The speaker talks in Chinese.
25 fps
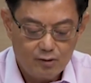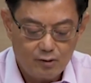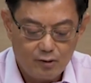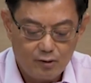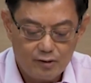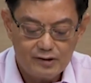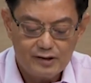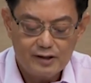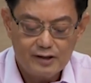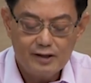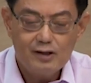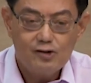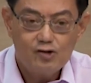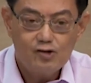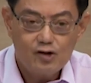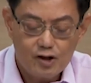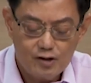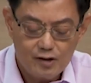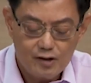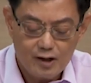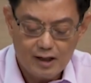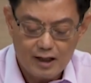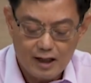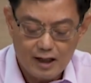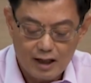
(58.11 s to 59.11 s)
同时继
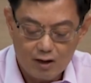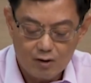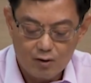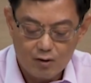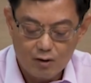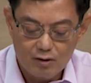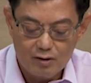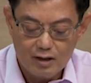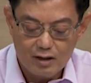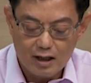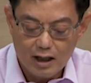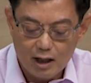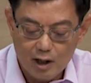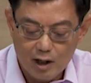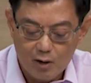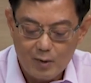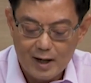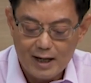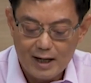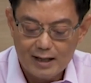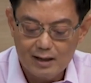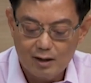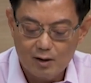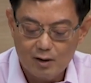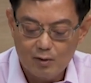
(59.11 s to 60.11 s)
续提供额
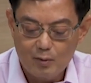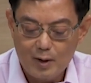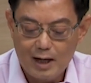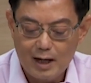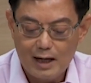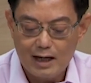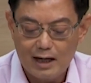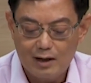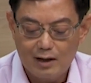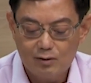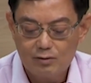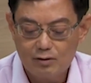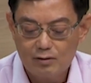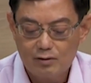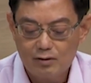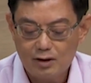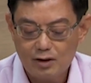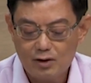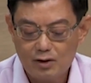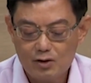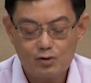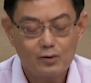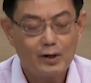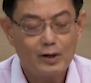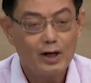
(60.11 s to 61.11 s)
外的外劳。
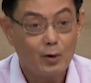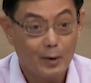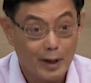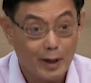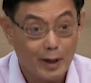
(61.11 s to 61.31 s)
税